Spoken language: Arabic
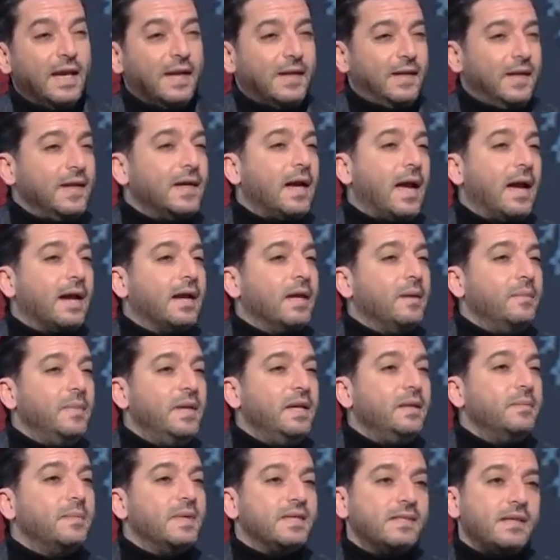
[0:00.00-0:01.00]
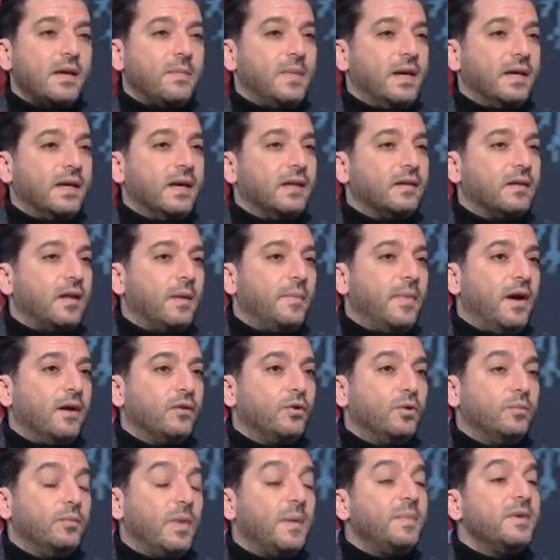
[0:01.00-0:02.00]
كثير قريبين بالسمكات
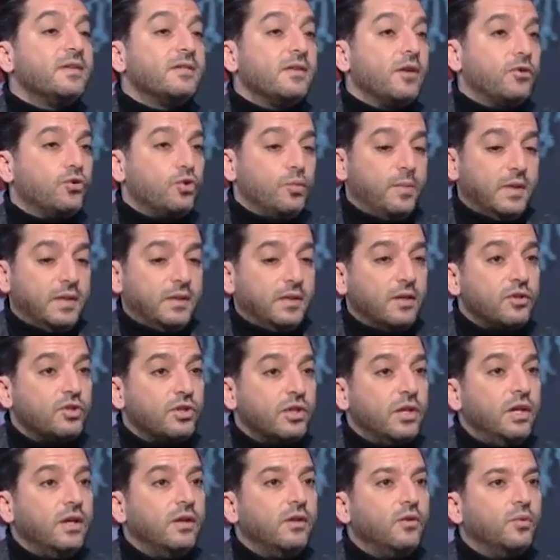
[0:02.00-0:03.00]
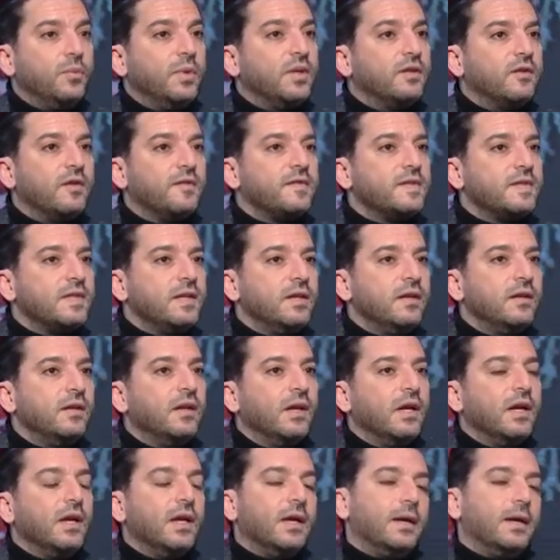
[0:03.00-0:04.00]
لبعضهم ما بيزعجوا بالتشكيل وبالتفصيل أوكي.